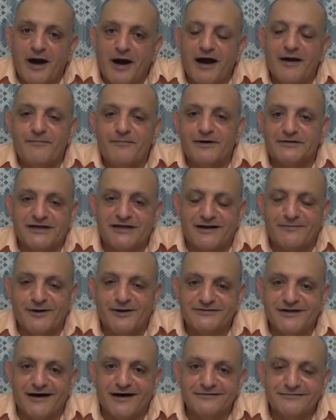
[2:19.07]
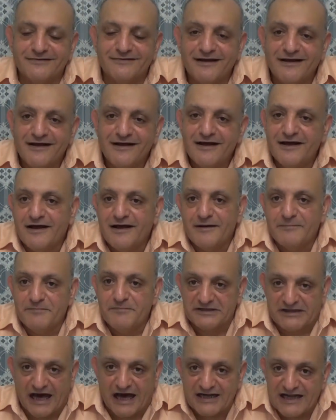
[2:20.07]
محمد رمضان
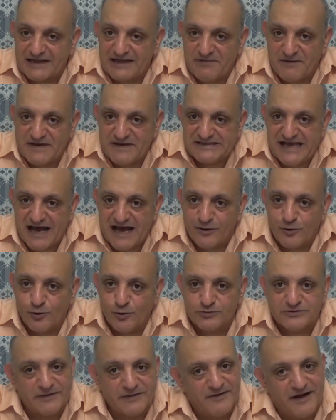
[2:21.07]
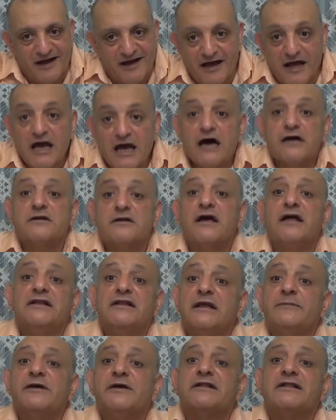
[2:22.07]
بيتحرك بمزاجه تبقى الراجل
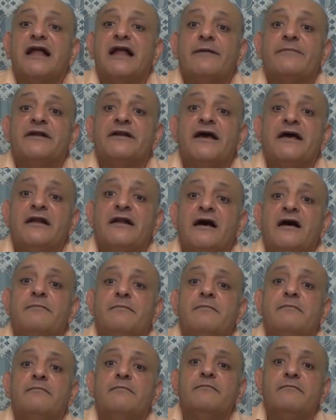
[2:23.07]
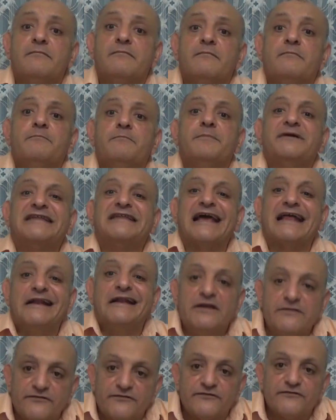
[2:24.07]
ده بيطلع من هنا
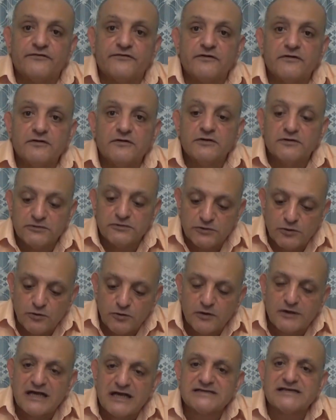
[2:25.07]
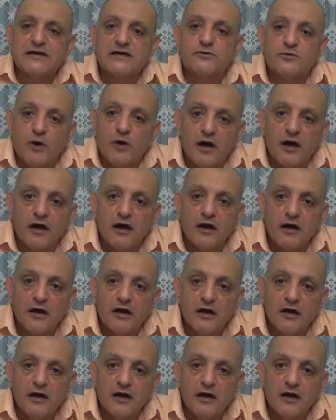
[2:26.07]
بتكليف تروح كذا يروح